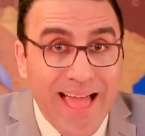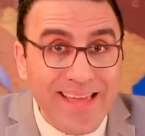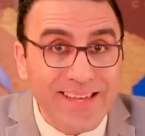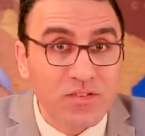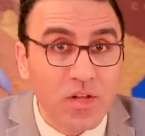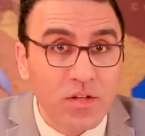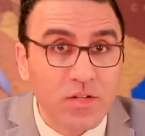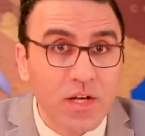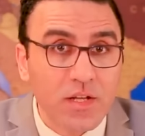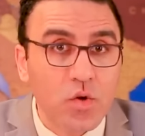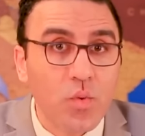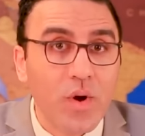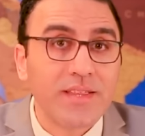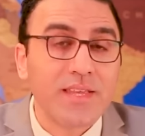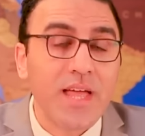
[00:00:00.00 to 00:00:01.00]
اي تضييع
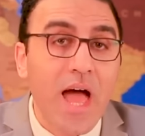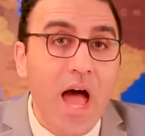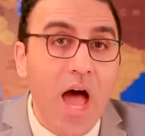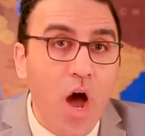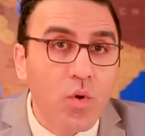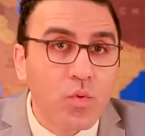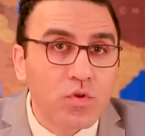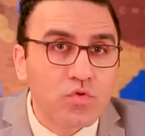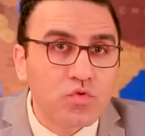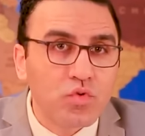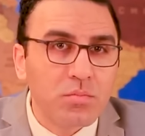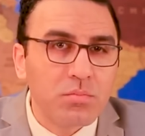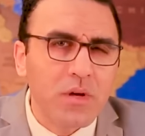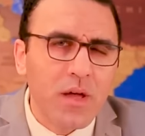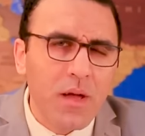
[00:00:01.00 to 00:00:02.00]
للوقت او
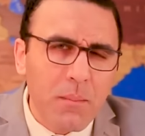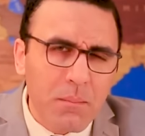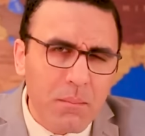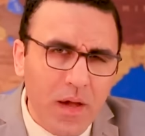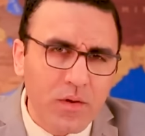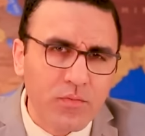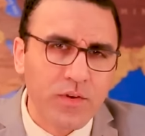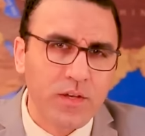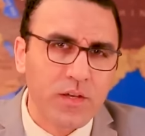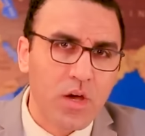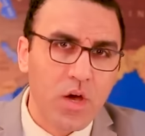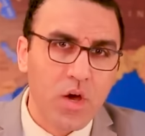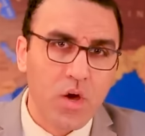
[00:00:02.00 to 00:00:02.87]
رسوم مخفية